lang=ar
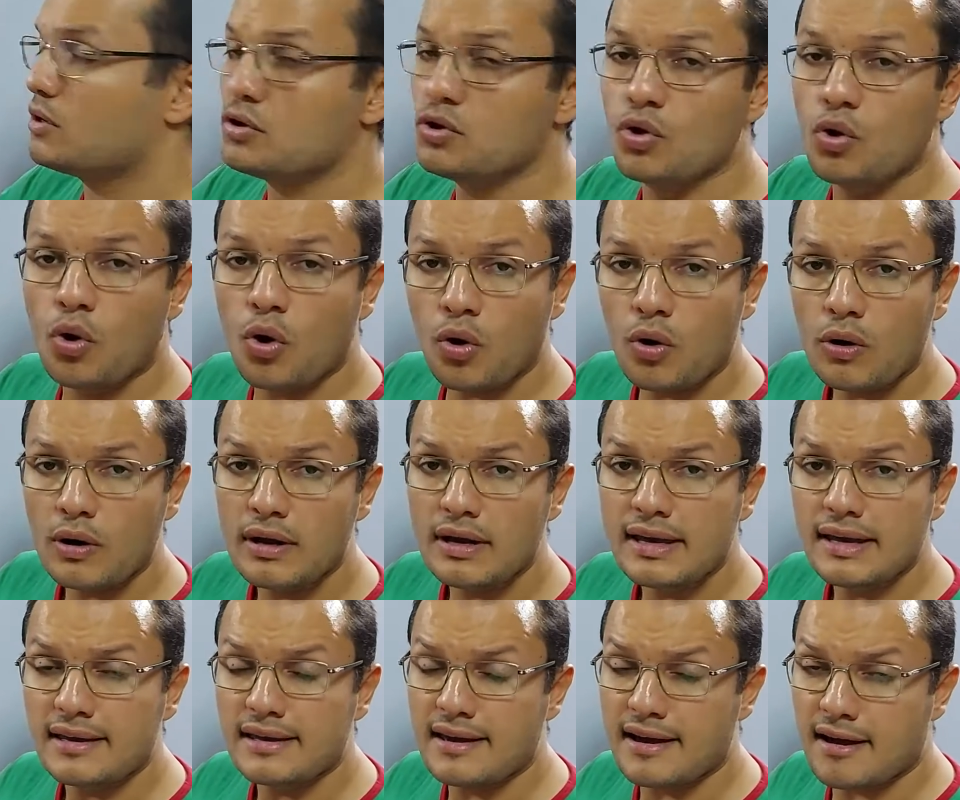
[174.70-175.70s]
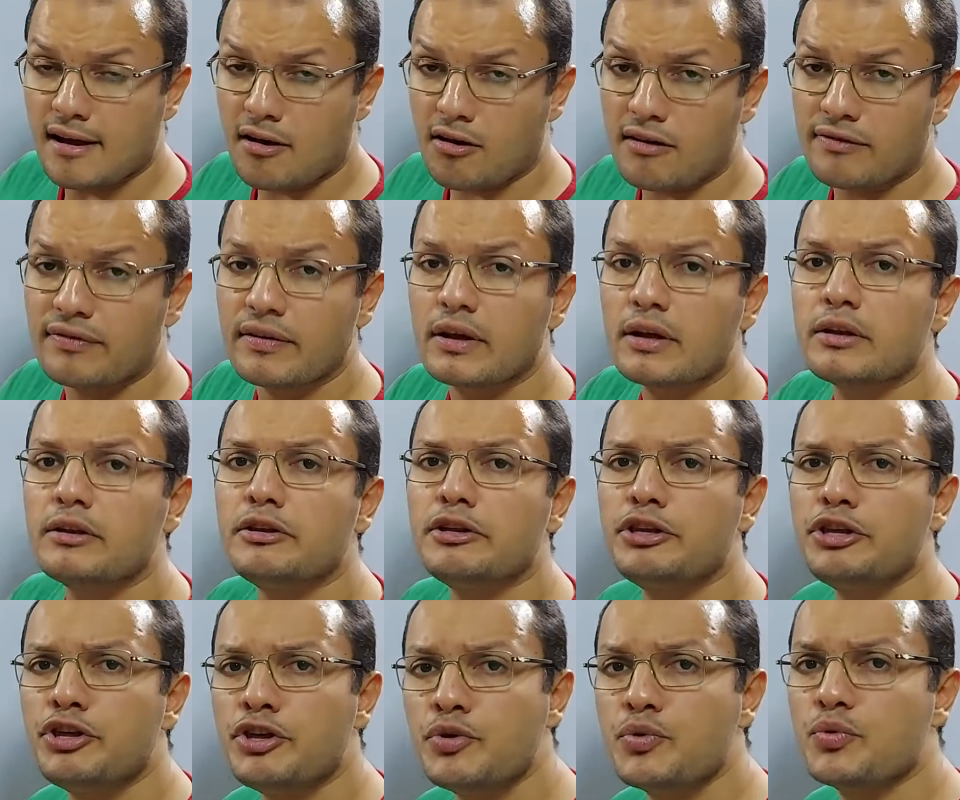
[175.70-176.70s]
نو no يعرف
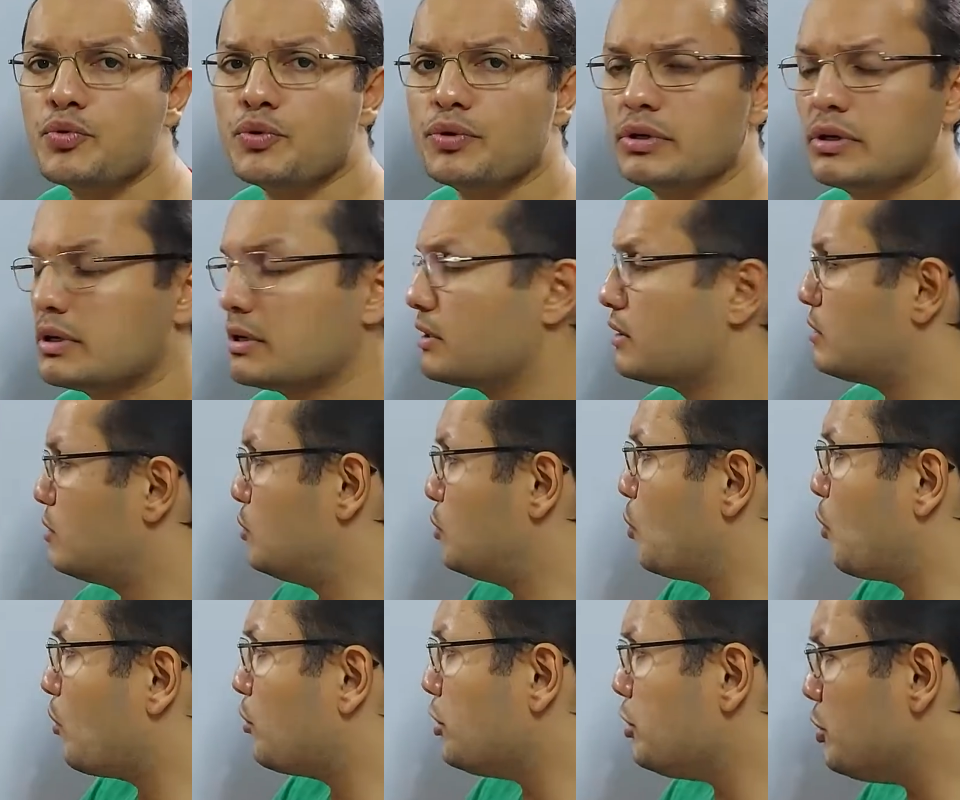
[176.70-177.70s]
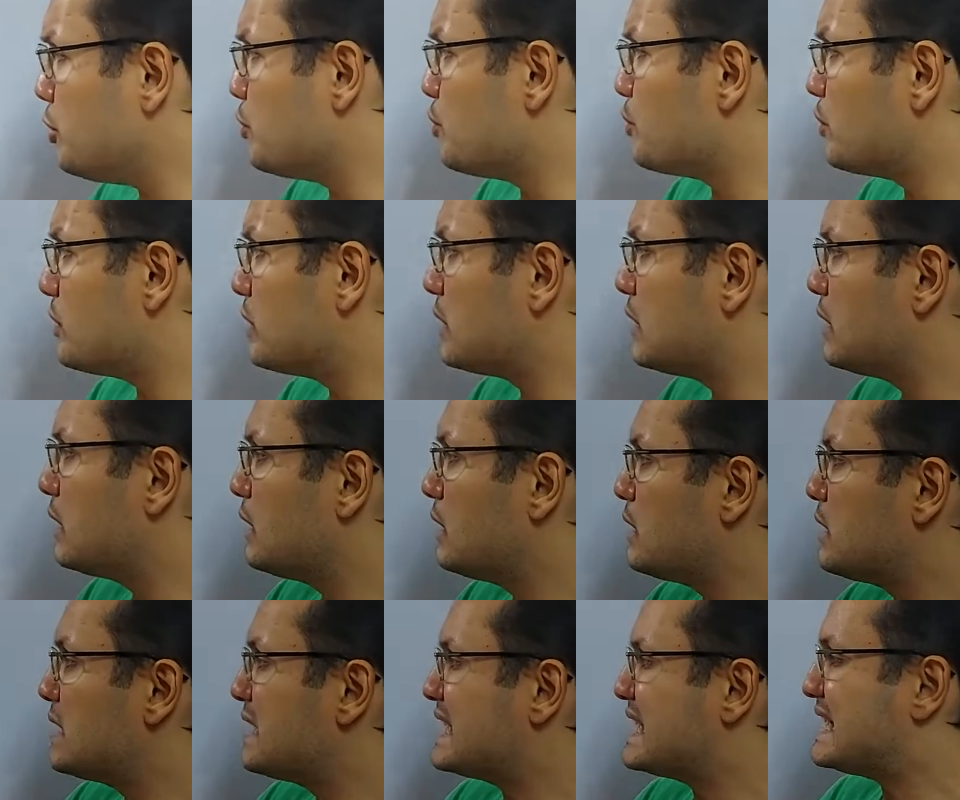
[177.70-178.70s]
نيو نو نيو
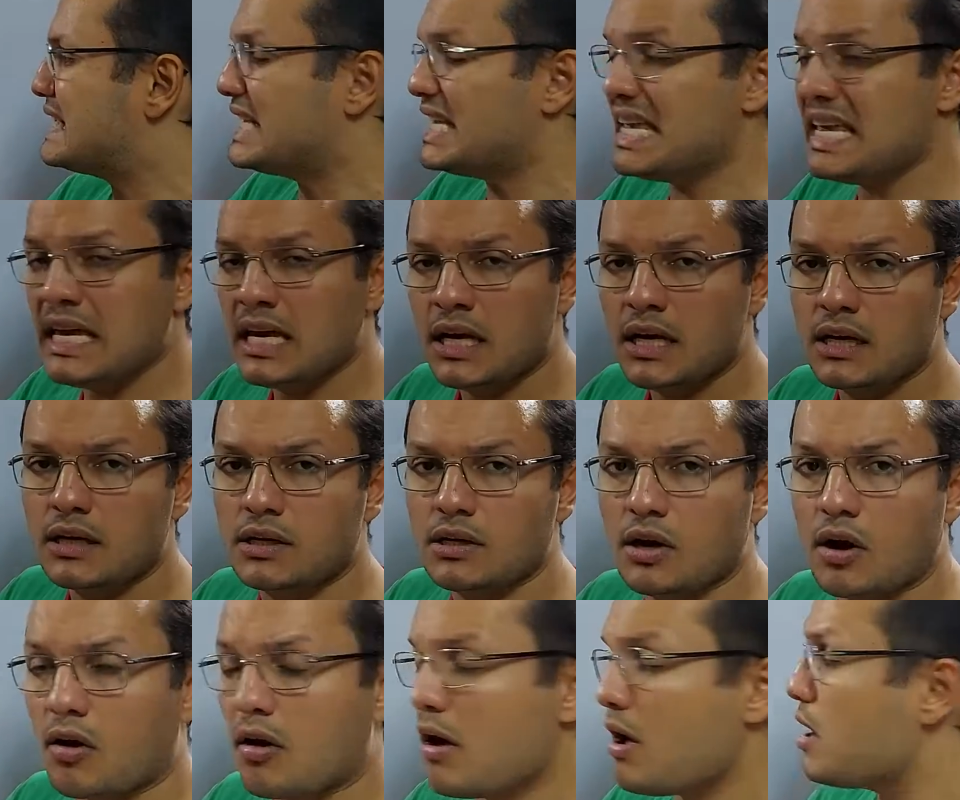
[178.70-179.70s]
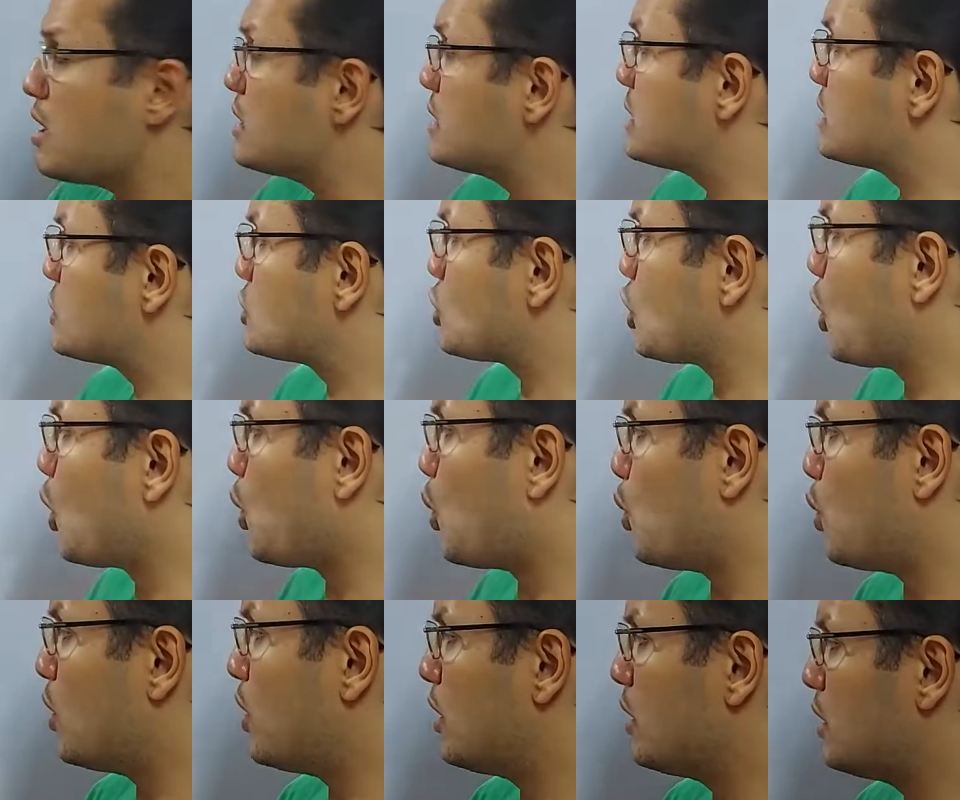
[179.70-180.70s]
سي يرى سو